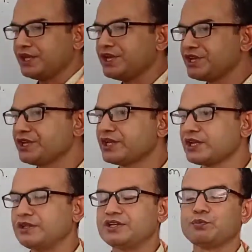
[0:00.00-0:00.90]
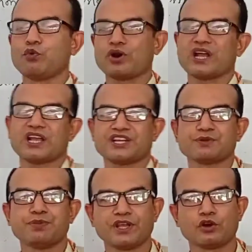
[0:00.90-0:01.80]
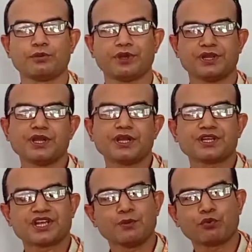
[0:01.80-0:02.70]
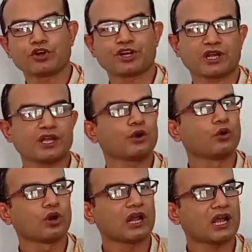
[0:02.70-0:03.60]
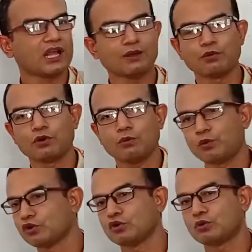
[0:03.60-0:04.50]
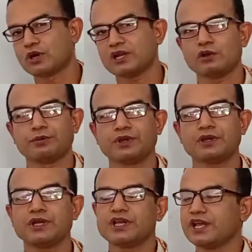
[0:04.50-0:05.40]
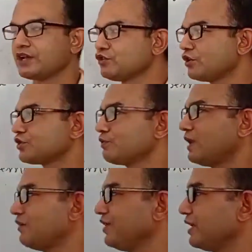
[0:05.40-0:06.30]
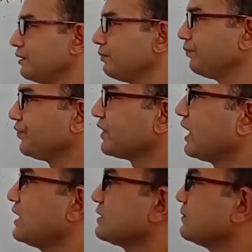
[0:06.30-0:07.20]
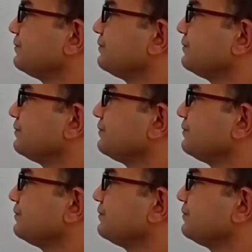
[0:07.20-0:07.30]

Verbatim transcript: ইঞ্জিনের যে পোড়া গ্যাস বের হবে সেই পথটাকে খোলা এবং বন্ধ করাই হবে এক্সস্ট ভালভের কাজ